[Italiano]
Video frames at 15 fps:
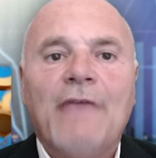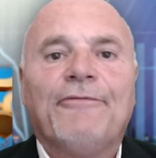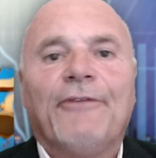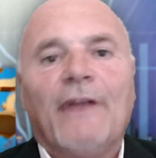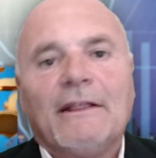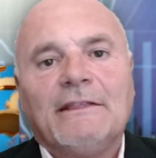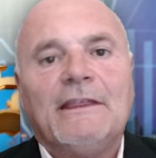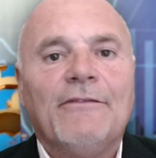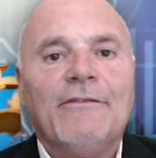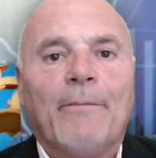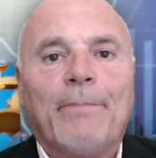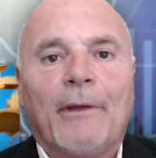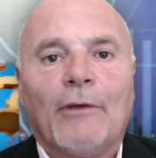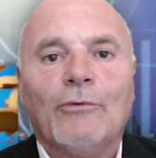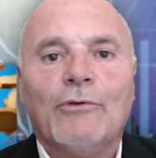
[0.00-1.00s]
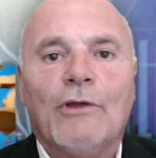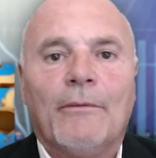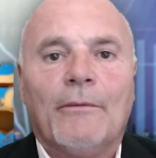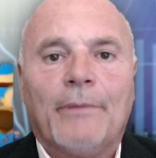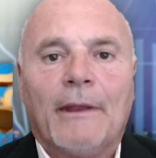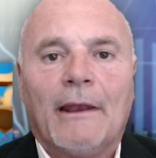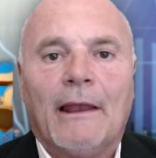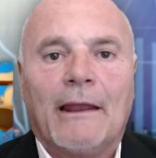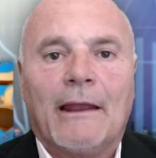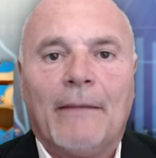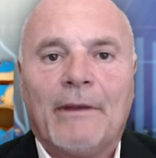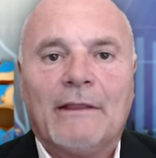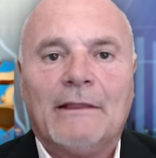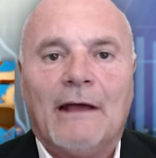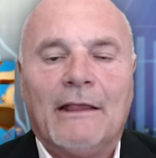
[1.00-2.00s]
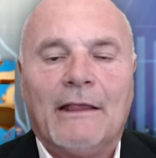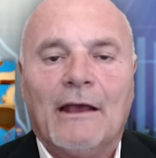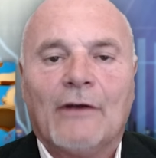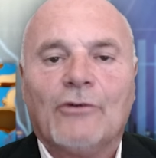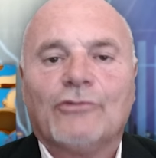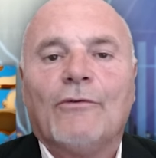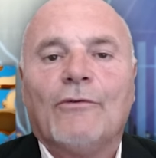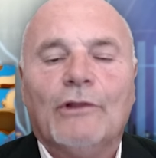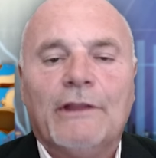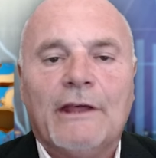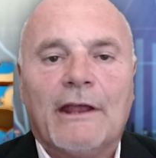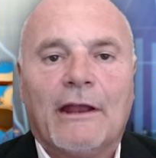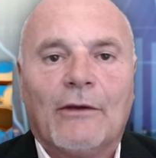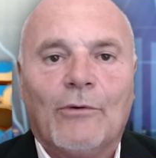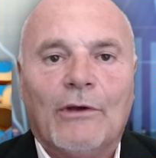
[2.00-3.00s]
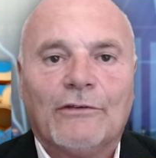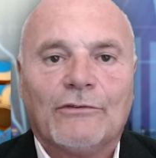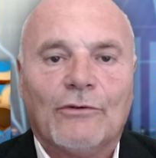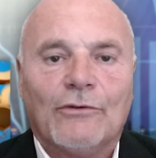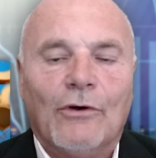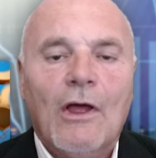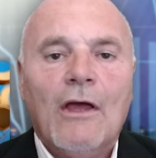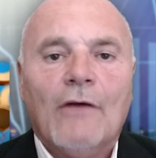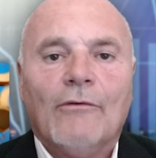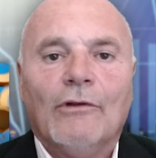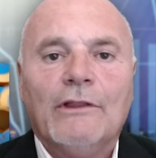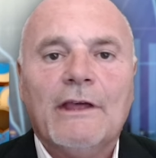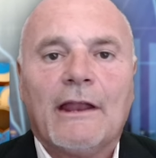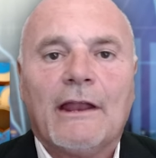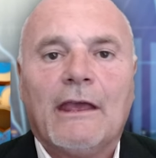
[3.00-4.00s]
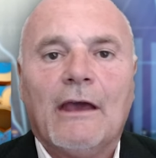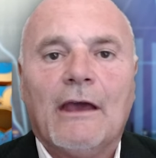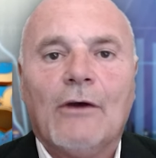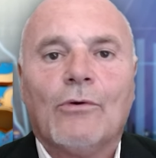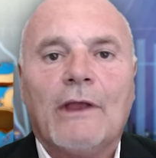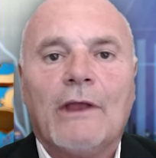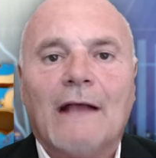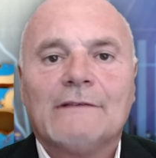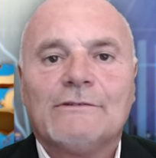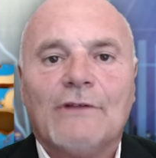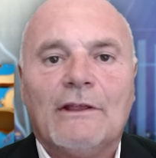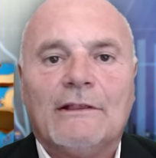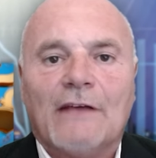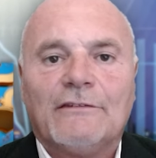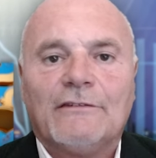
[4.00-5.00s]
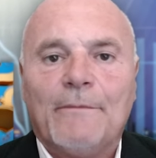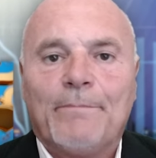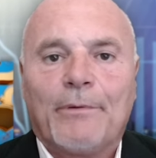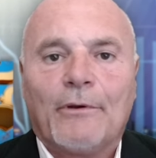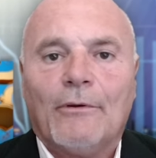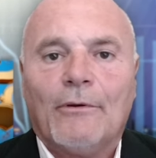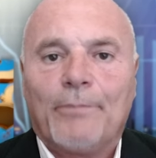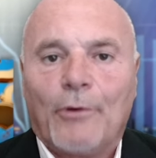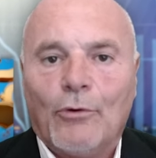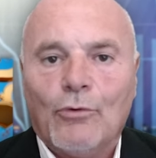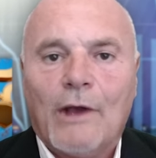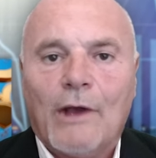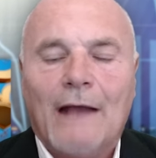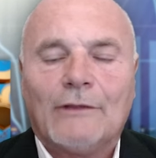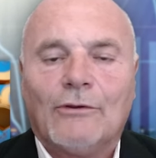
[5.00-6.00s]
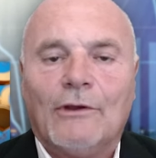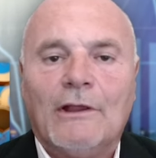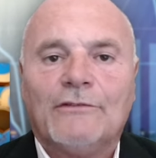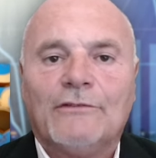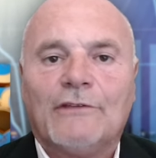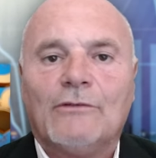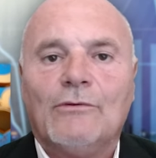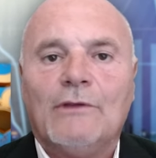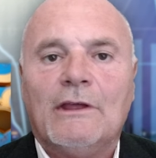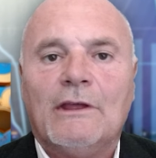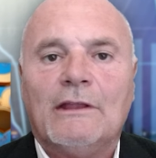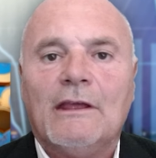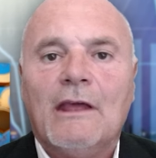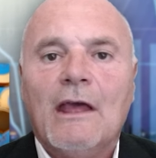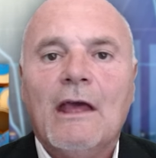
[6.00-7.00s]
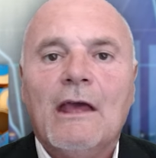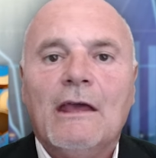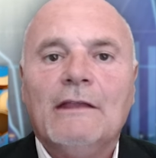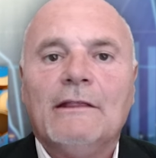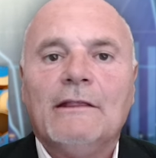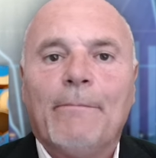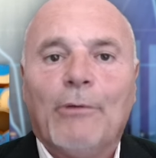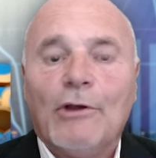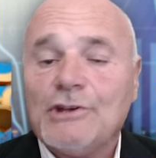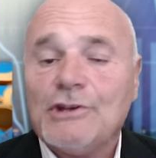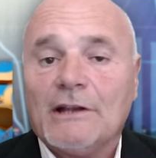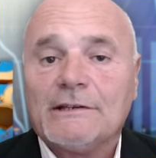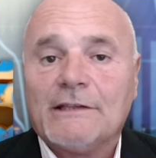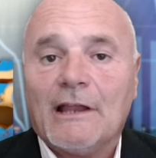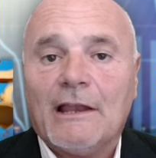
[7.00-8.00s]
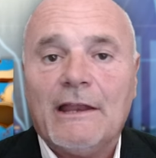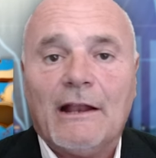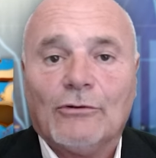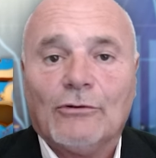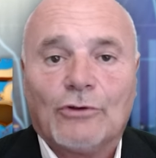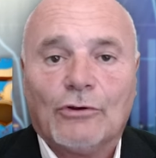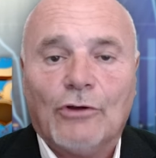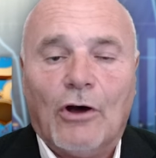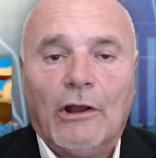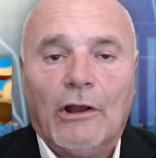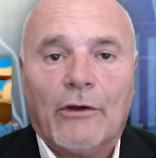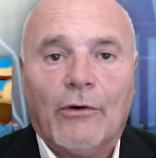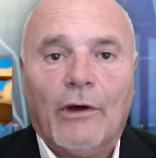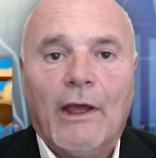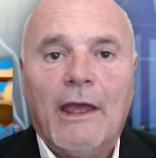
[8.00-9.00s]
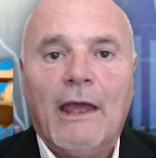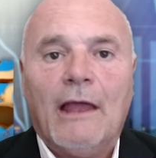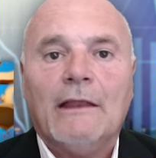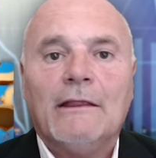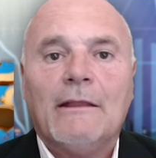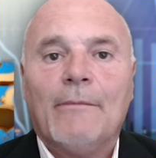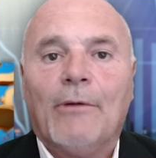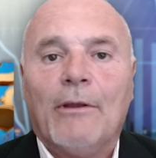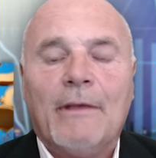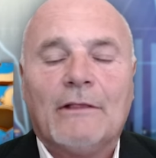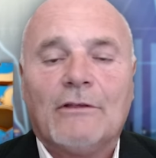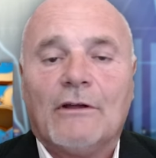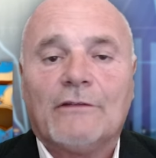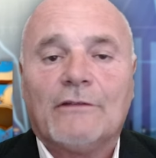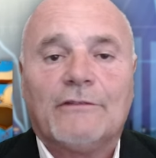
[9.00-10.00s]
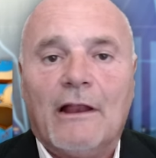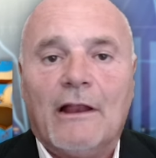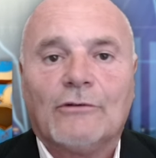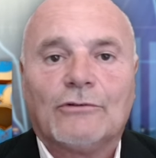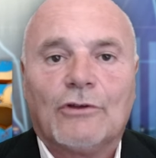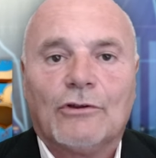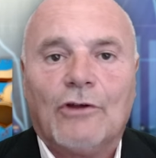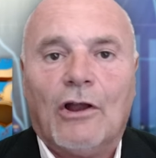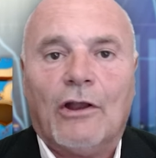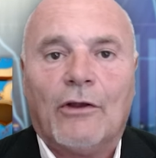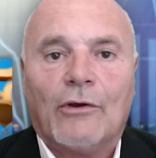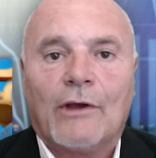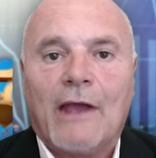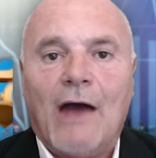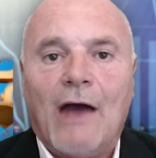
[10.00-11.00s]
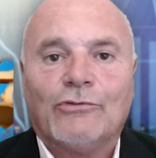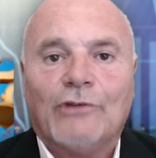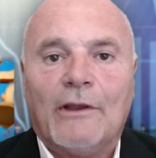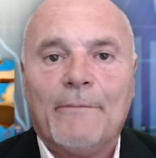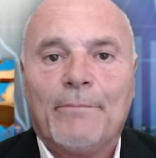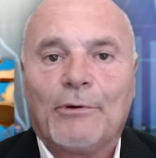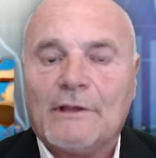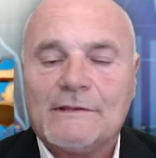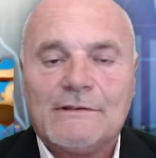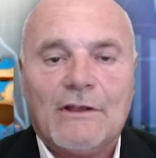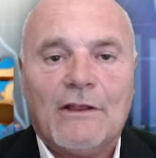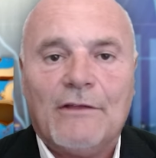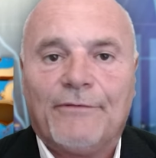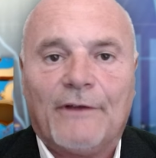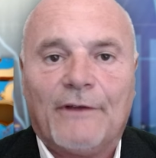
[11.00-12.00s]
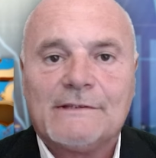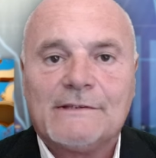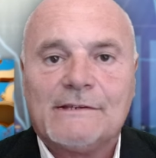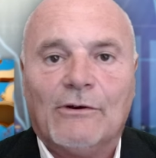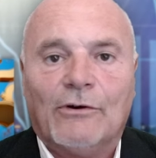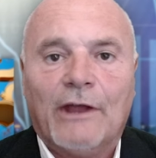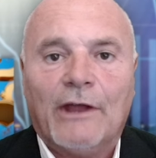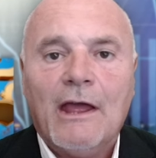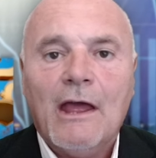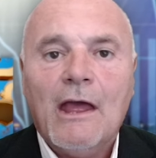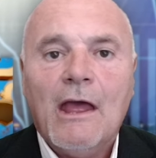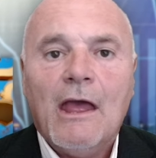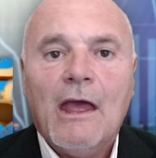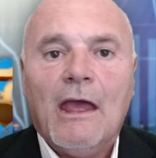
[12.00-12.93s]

è inflattiva per, per, la Gran Bretagna. Cosa vuol dire questo? Vuol dire che un rialzo dei tassi pro prolungato negli Stati Uniti indebolisce la sterlina contro dollaro e l'indebolimento della sterlina contro dollaro causa l'importazione di inflazione